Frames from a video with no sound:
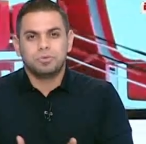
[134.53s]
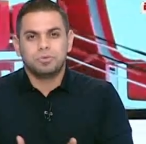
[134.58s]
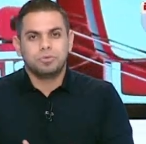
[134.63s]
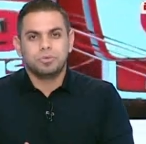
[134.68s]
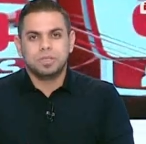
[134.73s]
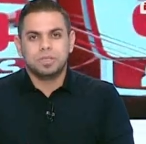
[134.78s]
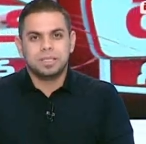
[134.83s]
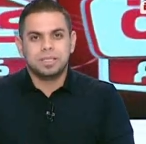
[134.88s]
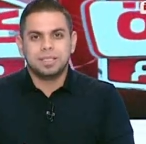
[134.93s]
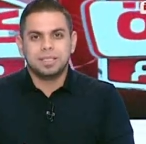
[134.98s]

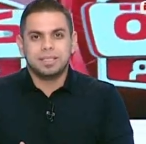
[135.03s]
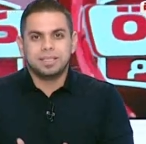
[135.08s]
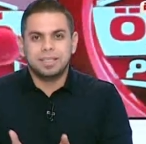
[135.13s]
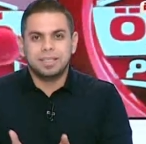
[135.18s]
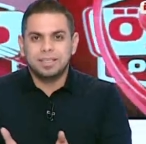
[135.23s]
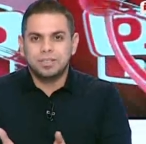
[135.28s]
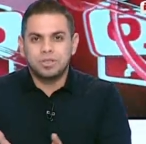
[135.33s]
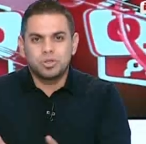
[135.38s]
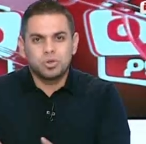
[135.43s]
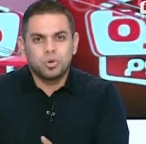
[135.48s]

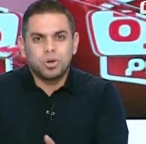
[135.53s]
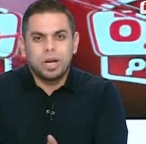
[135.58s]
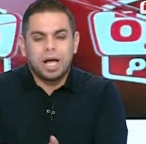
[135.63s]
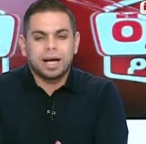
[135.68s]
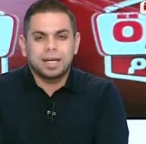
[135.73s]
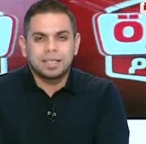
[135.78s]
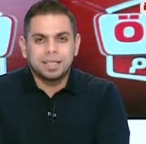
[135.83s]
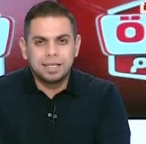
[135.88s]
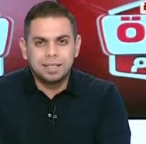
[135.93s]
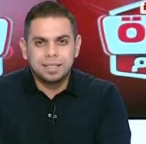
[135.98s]
والشغل
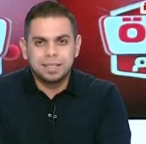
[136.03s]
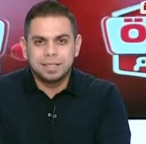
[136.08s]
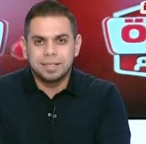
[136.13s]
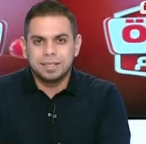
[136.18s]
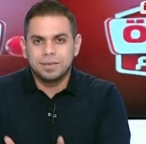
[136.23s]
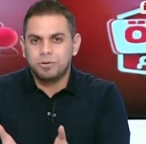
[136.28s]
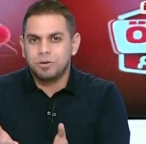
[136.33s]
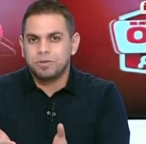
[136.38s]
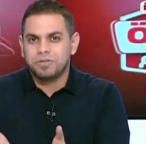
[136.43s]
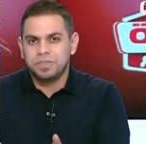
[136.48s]
حاجه تانية
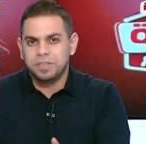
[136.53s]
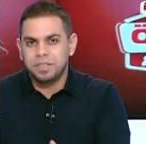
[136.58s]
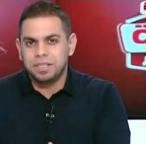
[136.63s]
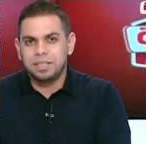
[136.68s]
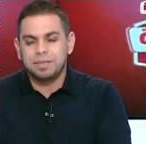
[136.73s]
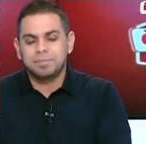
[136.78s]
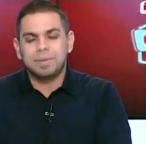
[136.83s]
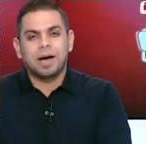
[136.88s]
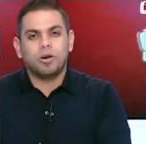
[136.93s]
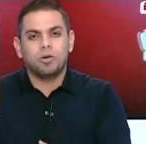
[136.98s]
هو
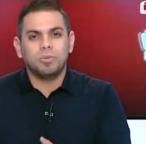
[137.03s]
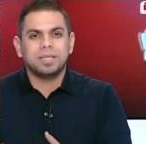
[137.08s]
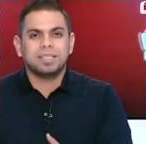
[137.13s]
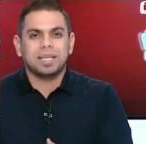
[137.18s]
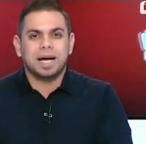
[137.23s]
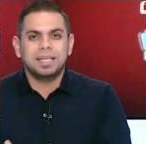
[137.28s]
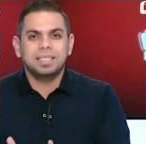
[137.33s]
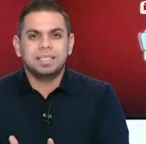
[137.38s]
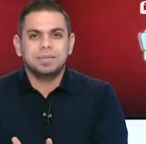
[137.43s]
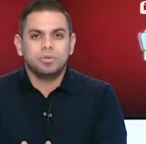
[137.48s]
في
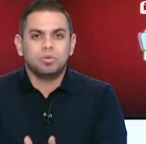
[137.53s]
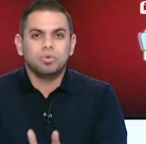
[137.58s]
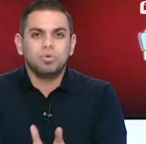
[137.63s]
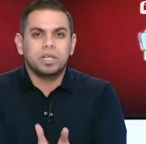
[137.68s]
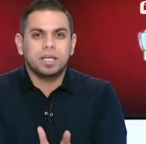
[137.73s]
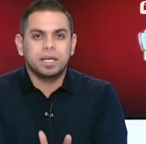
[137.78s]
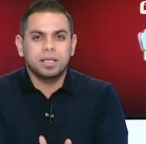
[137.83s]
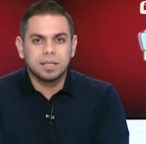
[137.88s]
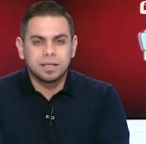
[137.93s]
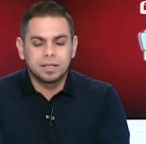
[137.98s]
معلومات عندي
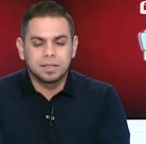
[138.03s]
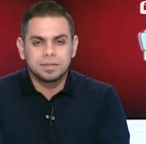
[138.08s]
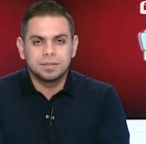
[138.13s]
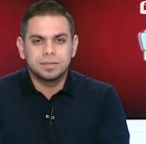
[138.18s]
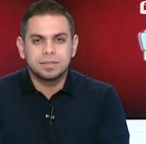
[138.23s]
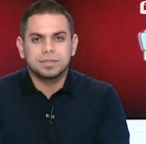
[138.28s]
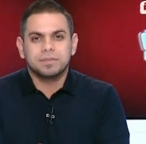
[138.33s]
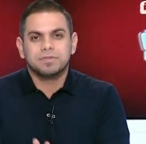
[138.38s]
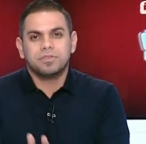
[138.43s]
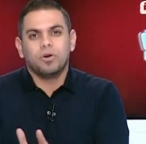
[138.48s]
بتقول كده
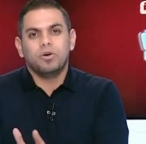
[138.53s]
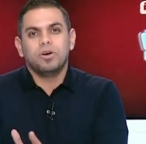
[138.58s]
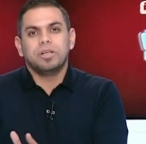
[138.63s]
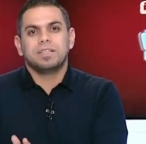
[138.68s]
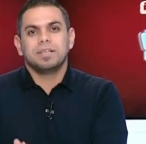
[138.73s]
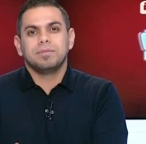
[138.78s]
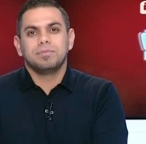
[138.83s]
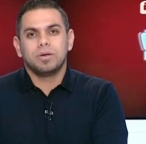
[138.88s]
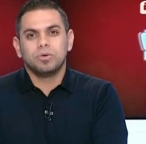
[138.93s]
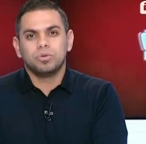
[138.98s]

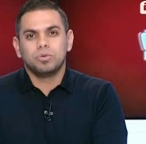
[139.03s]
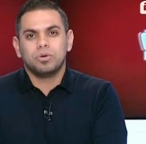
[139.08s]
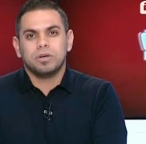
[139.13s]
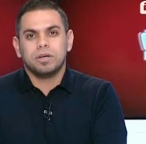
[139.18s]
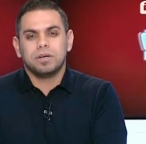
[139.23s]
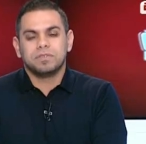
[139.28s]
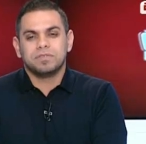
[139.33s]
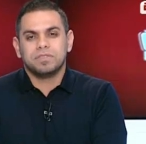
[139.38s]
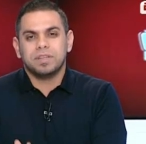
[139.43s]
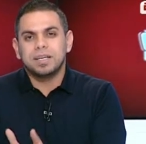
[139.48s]
فقلت
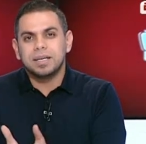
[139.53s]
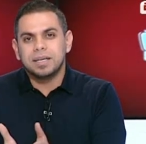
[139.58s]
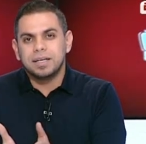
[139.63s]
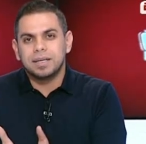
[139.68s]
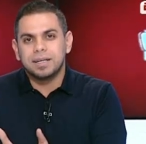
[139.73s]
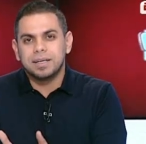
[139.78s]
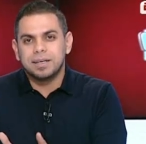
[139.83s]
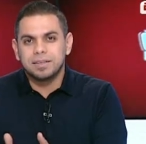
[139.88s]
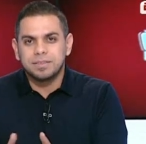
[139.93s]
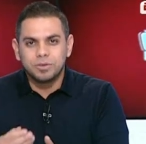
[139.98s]
الموضوع
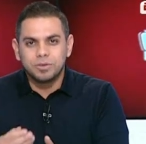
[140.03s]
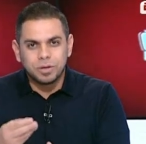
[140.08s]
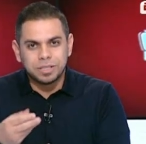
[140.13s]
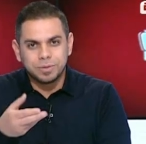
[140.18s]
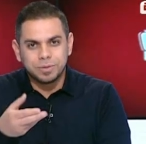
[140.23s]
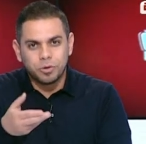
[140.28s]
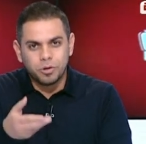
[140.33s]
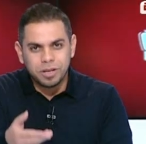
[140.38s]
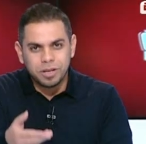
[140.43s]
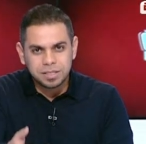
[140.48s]

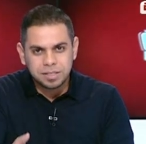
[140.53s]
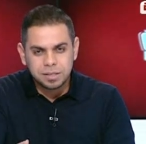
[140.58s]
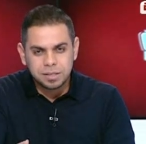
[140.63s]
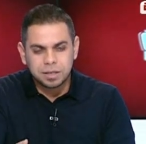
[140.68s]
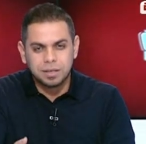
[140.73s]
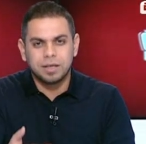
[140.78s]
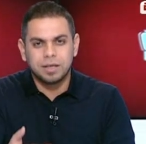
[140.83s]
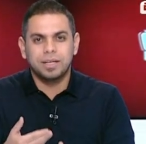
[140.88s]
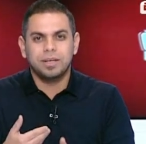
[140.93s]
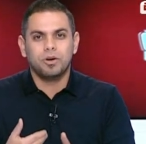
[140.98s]
فدلوقتي بقول
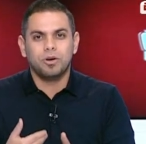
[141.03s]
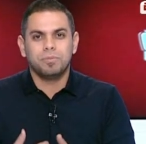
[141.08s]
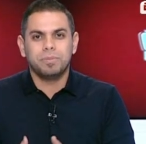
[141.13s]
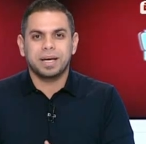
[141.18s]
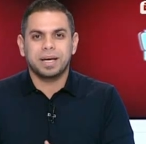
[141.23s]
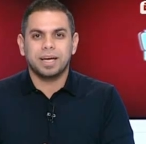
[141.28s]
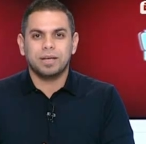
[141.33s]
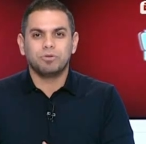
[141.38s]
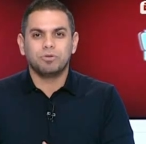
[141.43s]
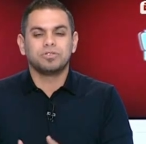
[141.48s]
لاصدقائي اللي
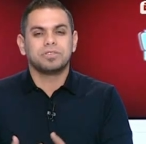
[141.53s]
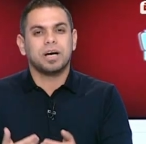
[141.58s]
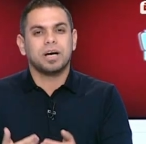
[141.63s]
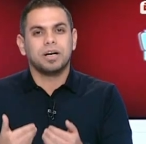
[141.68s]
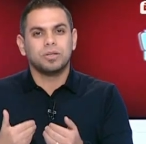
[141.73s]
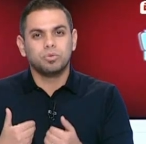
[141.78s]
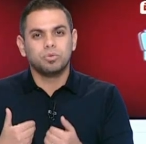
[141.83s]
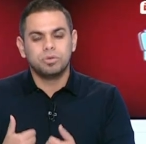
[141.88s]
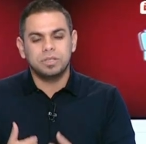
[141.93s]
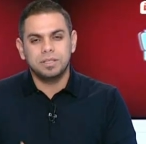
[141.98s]
هم كانوا
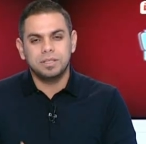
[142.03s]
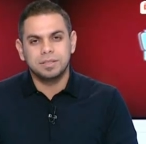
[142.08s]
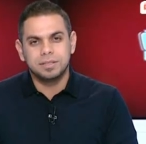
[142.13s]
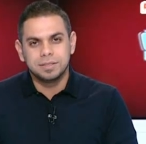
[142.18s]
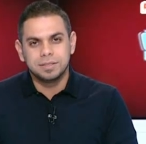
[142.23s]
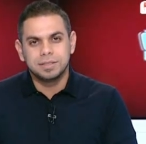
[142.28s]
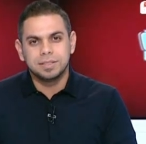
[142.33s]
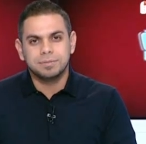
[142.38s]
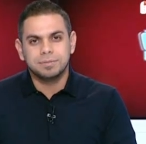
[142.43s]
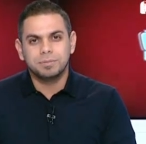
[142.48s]
انتقدوني
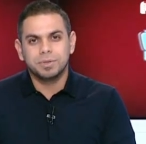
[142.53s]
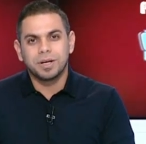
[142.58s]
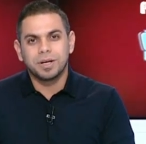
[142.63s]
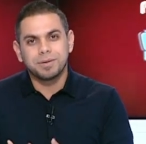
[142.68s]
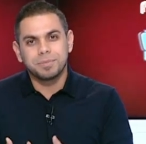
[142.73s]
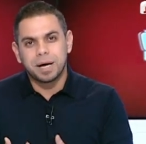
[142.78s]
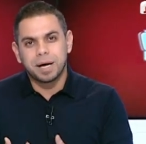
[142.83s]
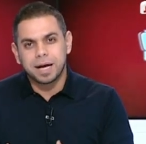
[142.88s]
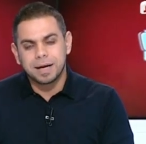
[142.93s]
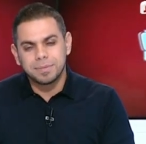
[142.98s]
من
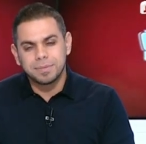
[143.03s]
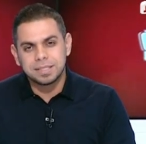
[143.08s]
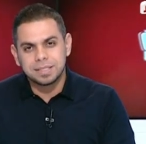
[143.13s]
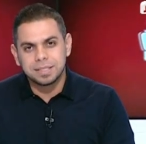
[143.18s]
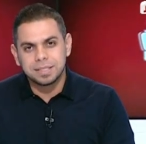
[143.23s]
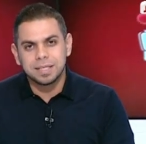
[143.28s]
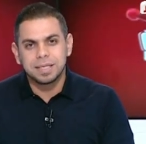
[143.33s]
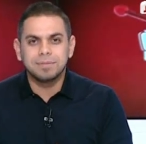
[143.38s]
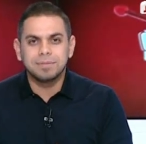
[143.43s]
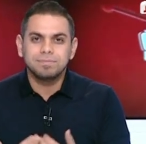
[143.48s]
اربع خمس
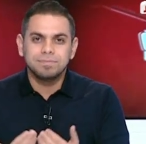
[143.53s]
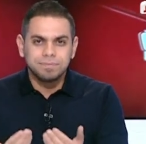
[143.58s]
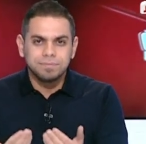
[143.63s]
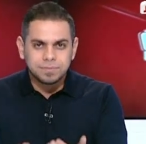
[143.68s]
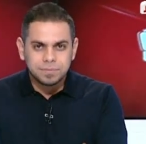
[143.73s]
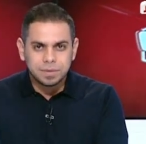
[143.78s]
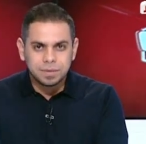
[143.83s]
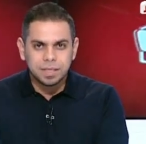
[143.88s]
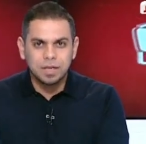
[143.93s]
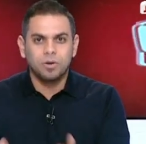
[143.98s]
ايام
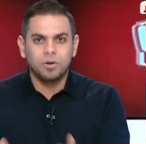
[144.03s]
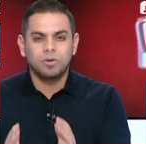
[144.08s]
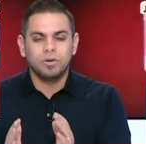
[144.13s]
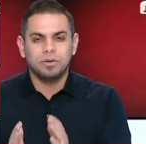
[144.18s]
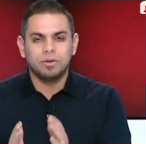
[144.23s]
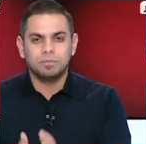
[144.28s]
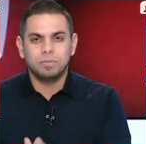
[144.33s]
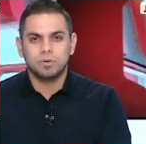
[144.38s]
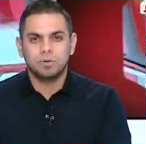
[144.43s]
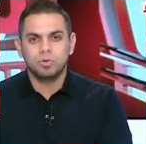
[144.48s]
اهو
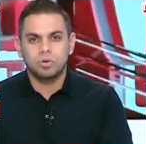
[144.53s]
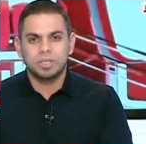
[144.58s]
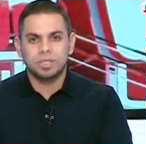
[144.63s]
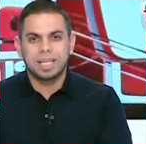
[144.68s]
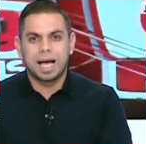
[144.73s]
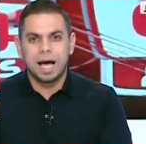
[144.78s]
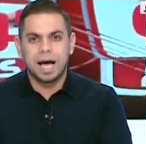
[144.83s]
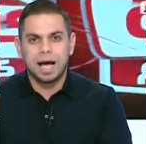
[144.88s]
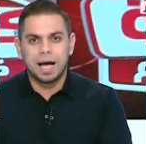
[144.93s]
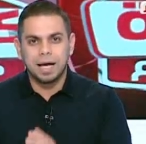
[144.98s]
موضوع
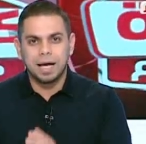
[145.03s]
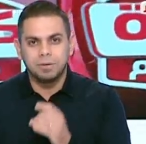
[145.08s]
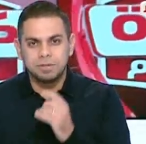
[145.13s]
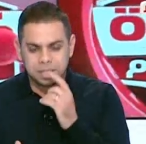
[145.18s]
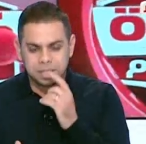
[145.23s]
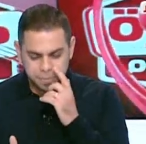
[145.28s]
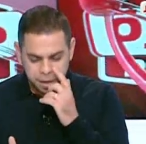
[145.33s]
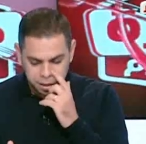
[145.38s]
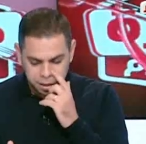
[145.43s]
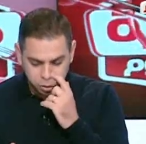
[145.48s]
اتحقق
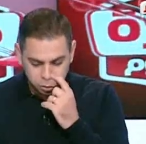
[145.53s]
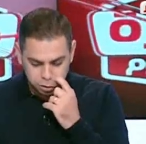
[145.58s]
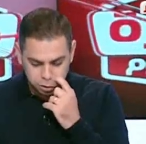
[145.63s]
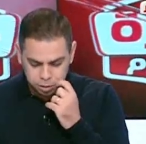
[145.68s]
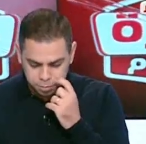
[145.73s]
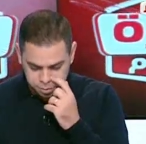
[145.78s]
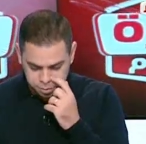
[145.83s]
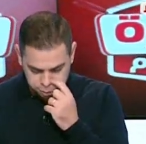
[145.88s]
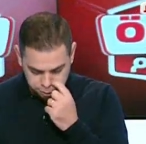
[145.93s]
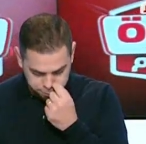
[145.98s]
زي ما احنا
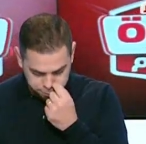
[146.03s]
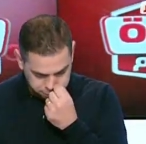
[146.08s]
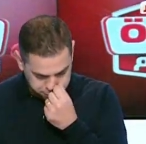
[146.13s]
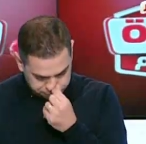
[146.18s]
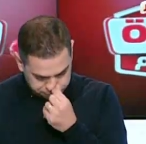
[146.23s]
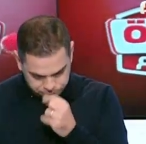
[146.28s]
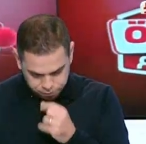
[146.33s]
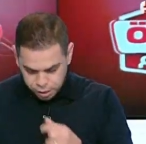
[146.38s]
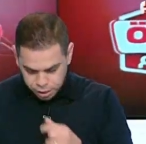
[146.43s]
قلنا بالظبط